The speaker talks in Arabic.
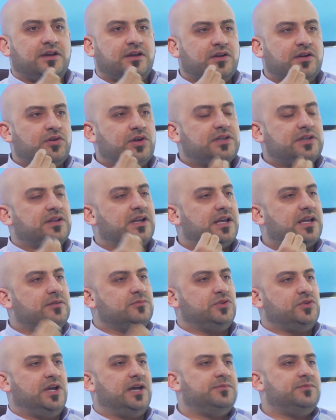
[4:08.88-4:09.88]
كرة القدم
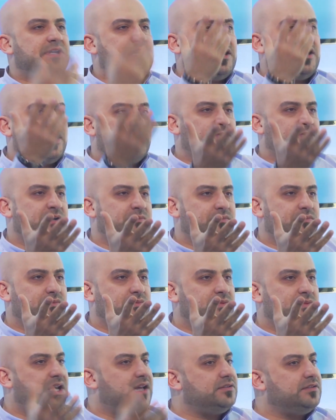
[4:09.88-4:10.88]
تلعب الى الامام
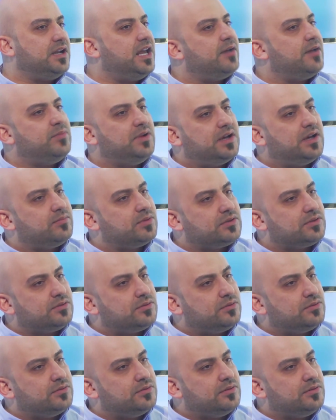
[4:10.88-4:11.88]
لا تلعب لا
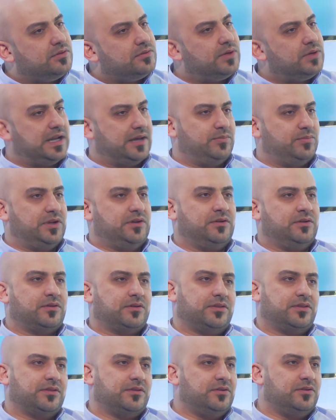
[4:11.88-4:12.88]
بالطول ولا
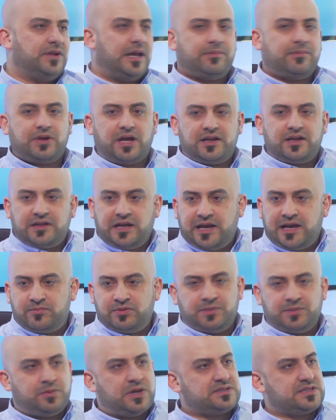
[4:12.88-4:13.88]
بالعرض لا انا العب
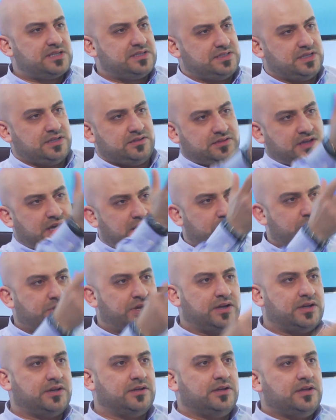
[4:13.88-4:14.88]
لي باس سنت انا
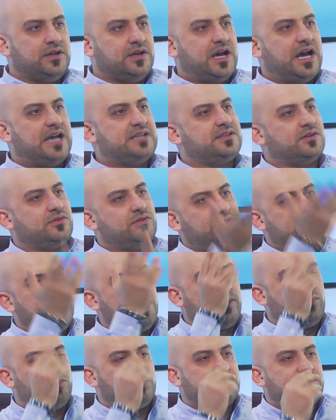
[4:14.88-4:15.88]
وياك هسه نروح
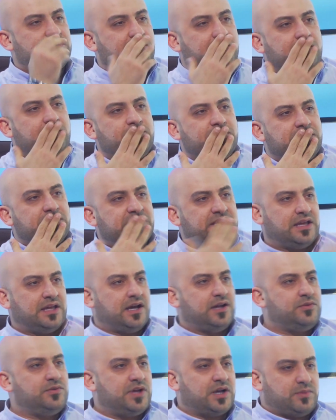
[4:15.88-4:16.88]
نلعب منتخب اذا
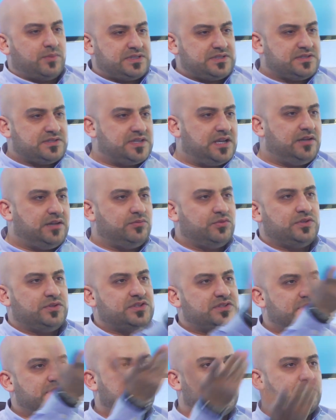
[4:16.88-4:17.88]
انا وياك بس نسلم
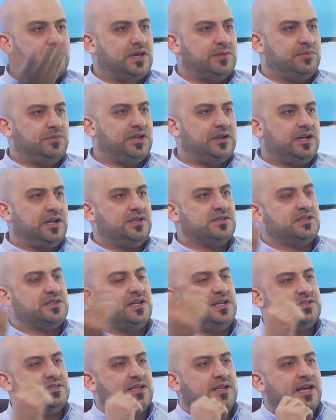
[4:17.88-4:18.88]
ونستلم همين راح نصير
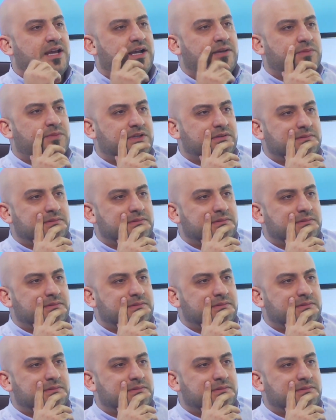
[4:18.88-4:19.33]
احسن لاعبين